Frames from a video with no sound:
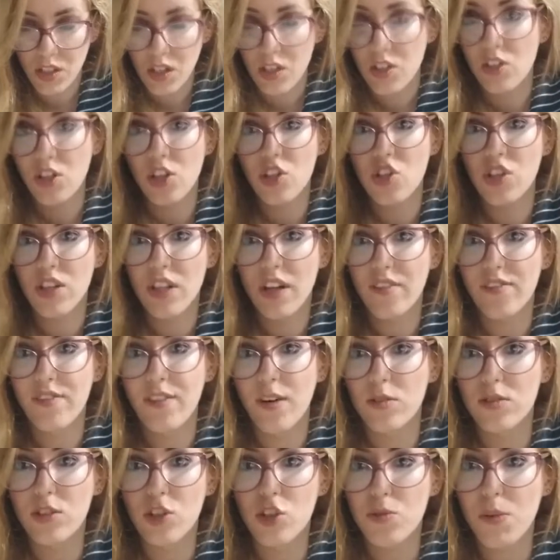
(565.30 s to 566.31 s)
Gente, na
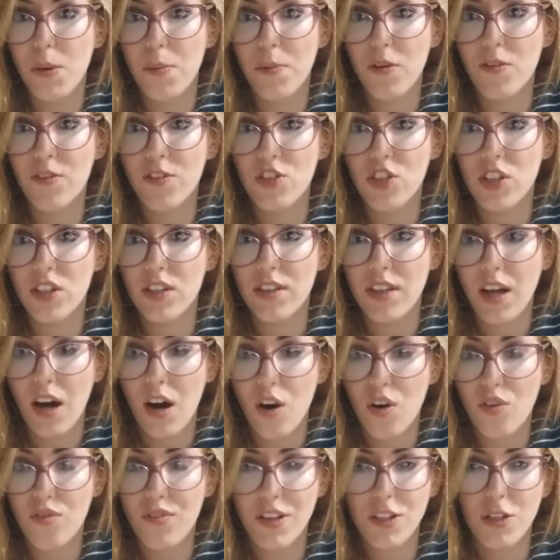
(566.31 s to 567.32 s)
falta de papel
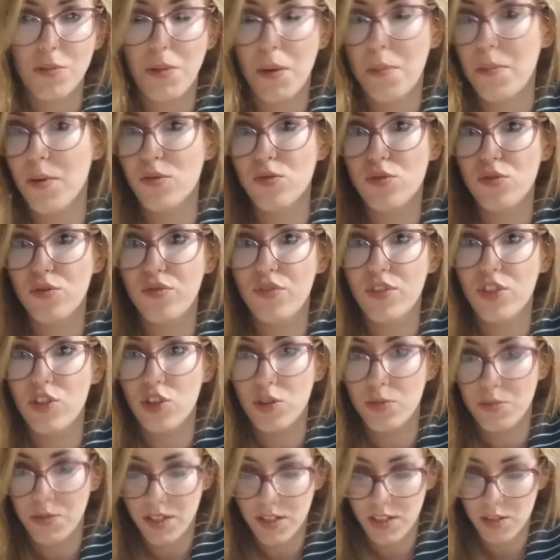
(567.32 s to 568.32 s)
vegetal, vai no papel sulfite
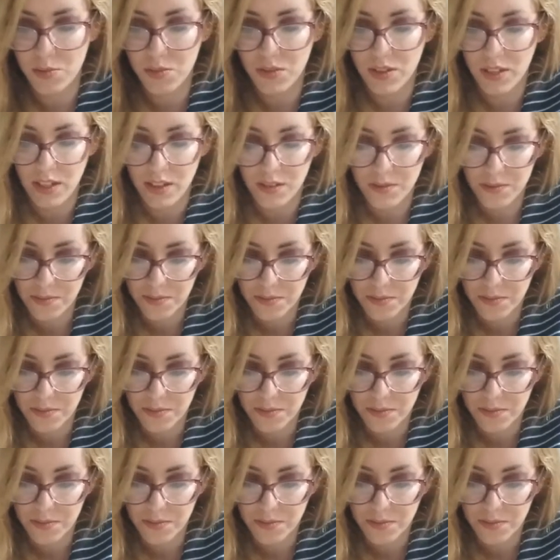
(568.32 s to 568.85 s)
mesmo, tá?